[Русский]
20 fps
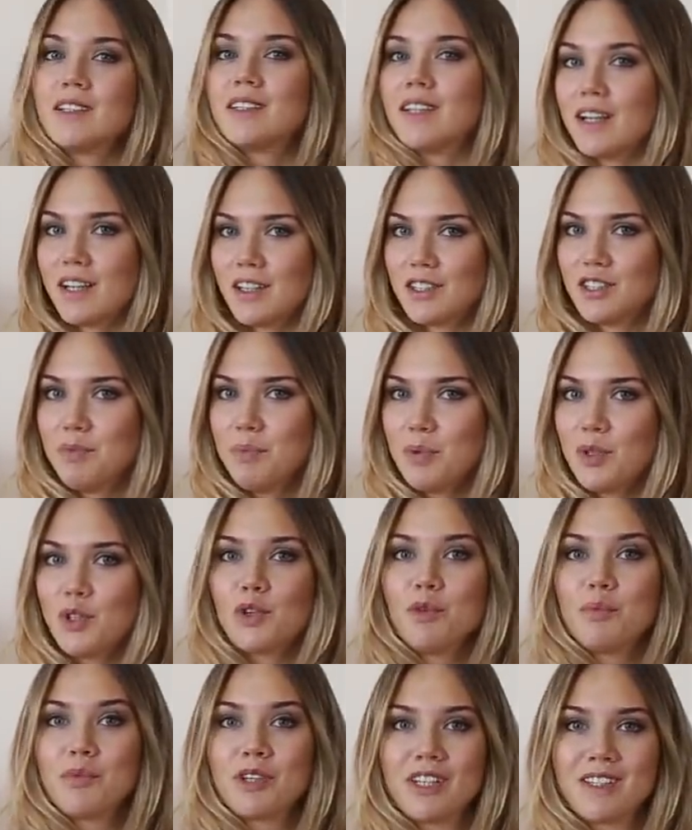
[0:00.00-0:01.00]
Итак, ошибка
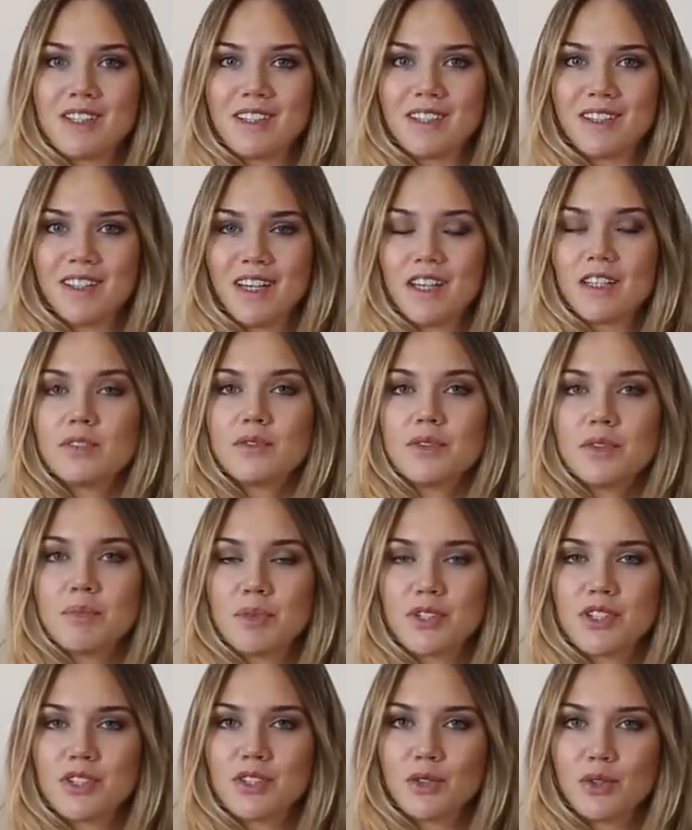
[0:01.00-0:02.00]
номер один – это
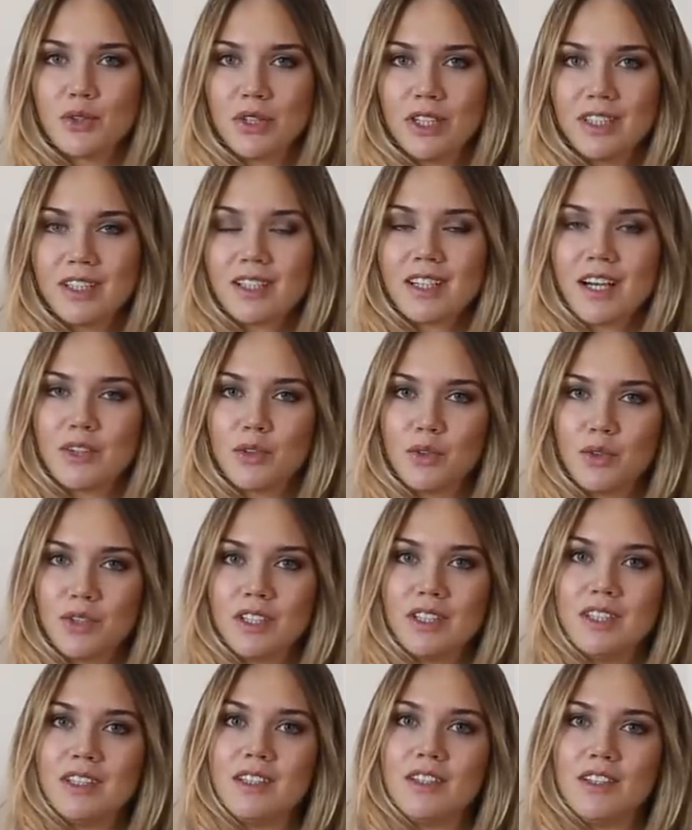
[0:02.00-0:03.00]
выбор силуэта,
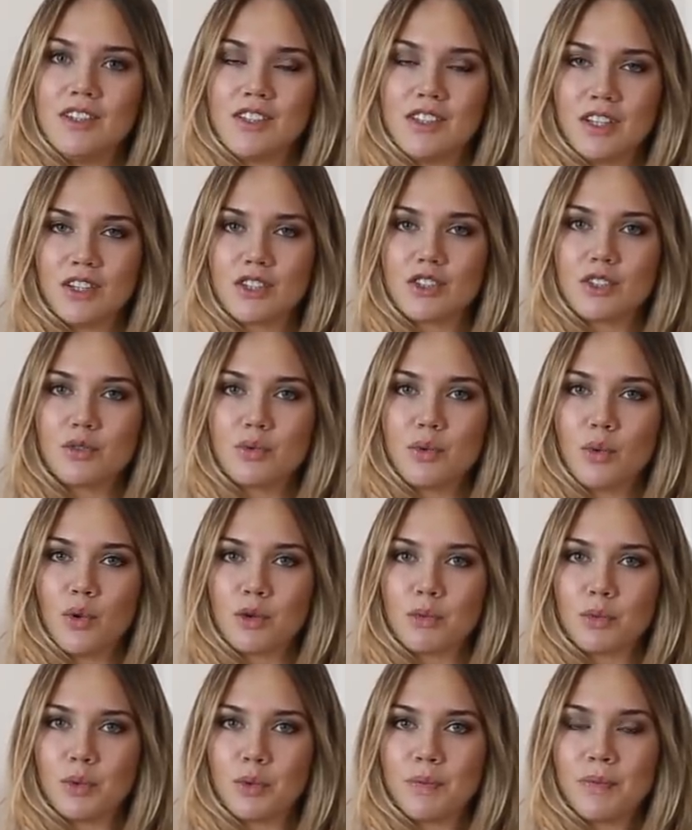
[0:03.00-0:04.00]
который не держит
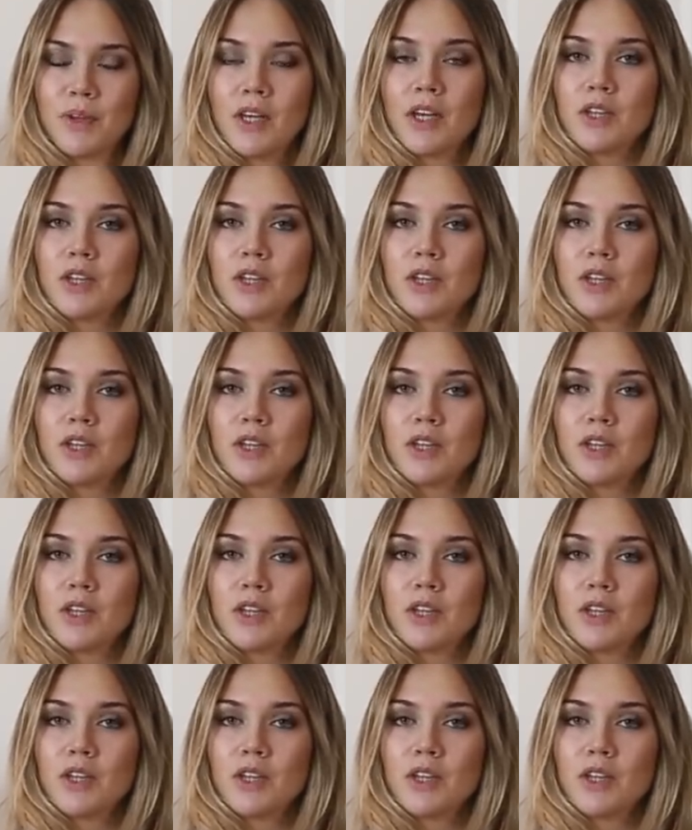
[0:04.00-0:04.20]
форму.